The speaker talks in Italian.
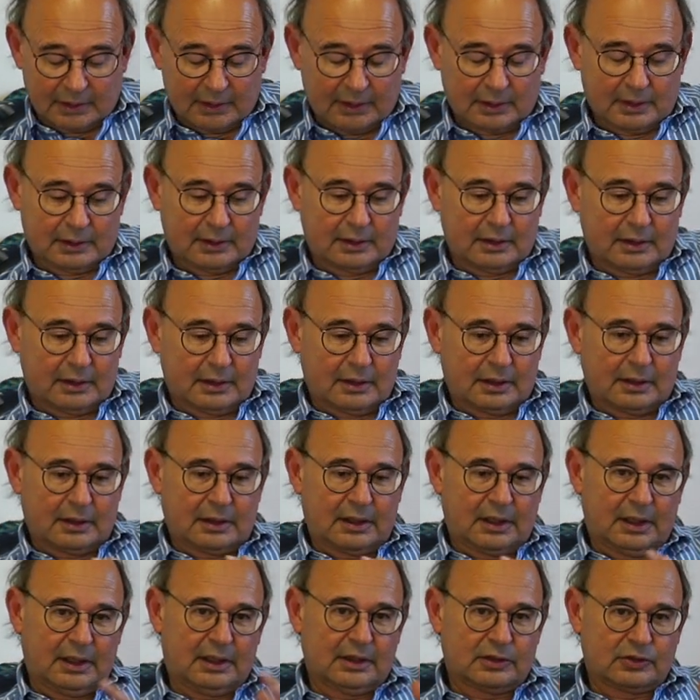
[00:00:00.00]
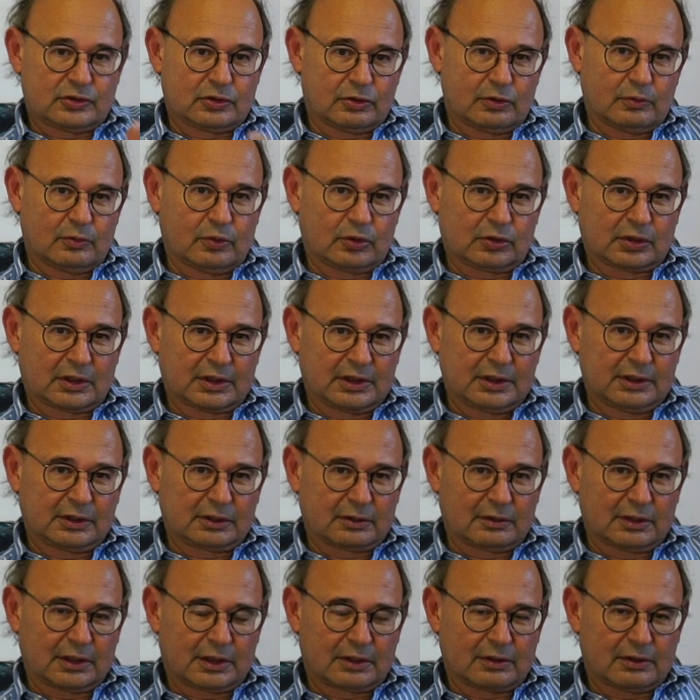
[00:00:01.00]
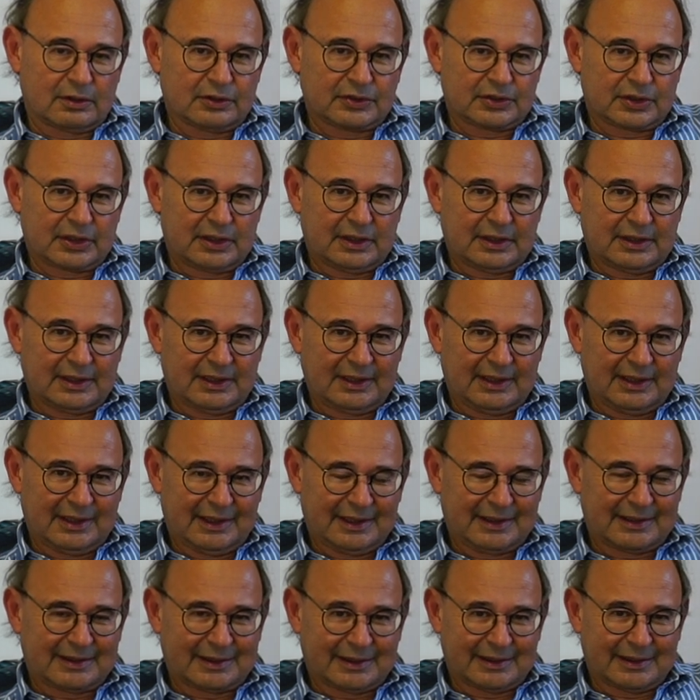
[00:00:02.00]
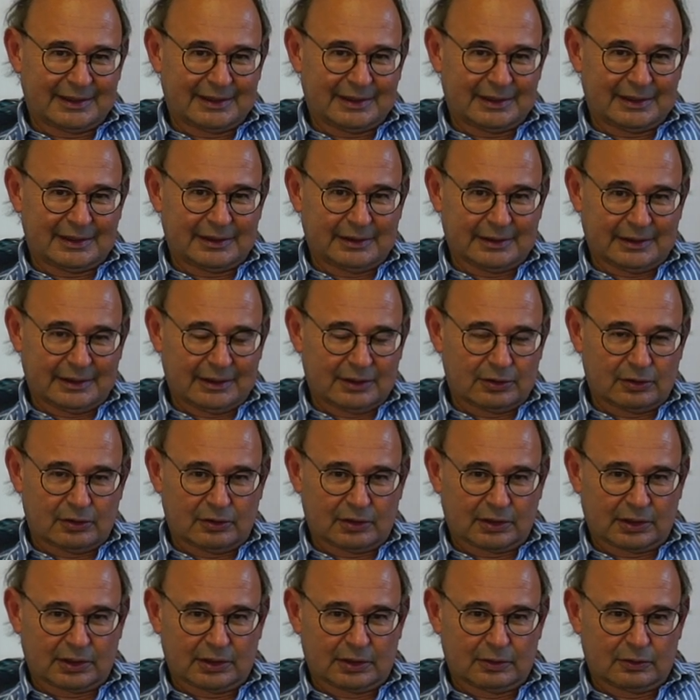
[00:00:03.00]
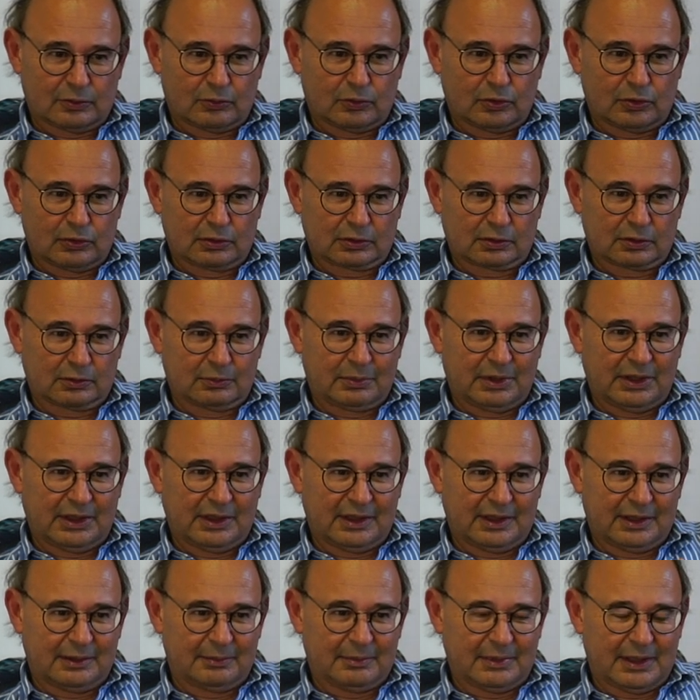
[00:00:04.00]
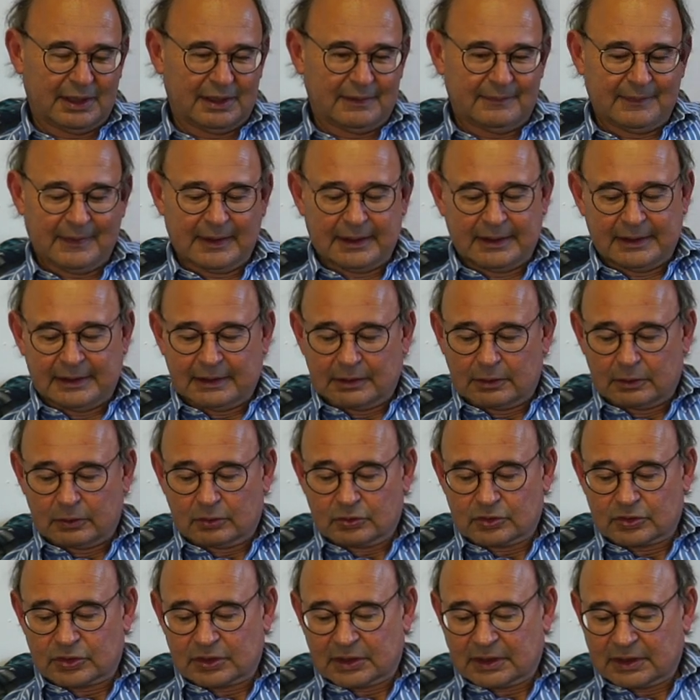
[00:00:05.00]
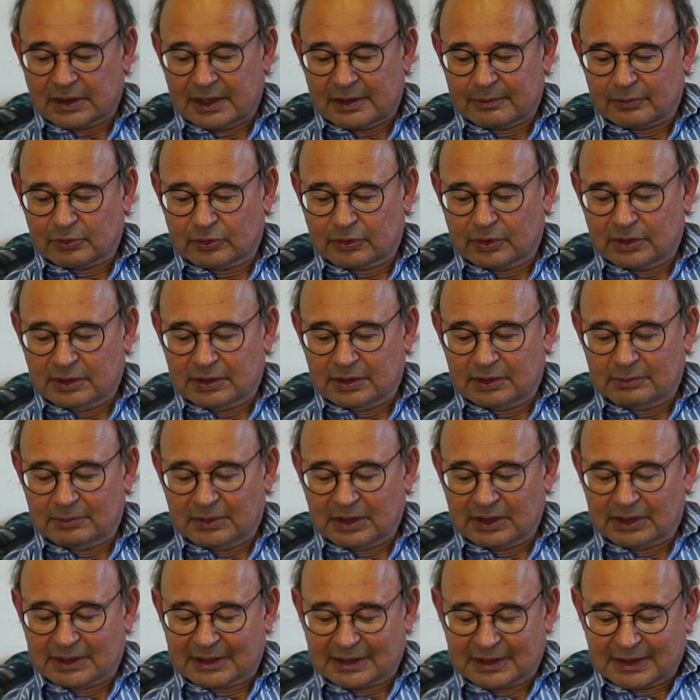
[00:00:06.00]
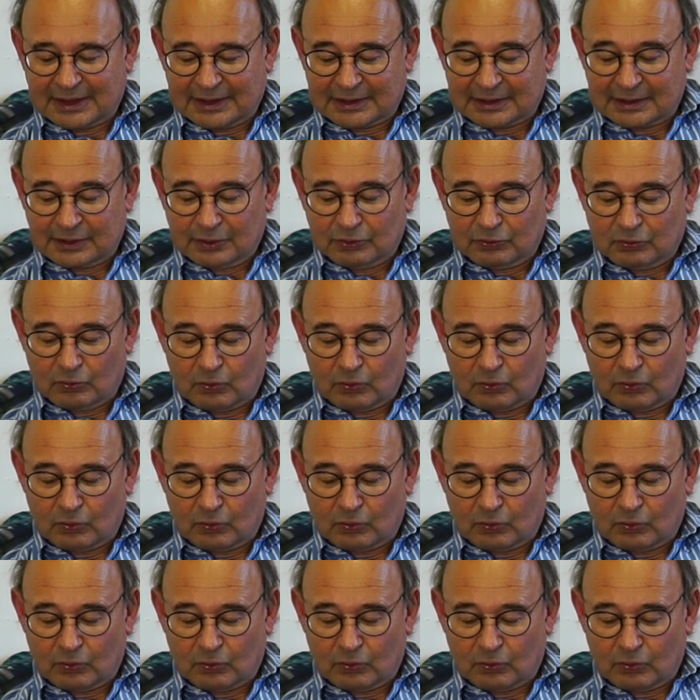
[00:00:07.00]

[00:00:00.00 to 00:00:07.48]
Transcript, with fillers: eh, che sono molto dentro le cose delle lettere ricordano molto bene, ma lo inseriamo nei dimenticati o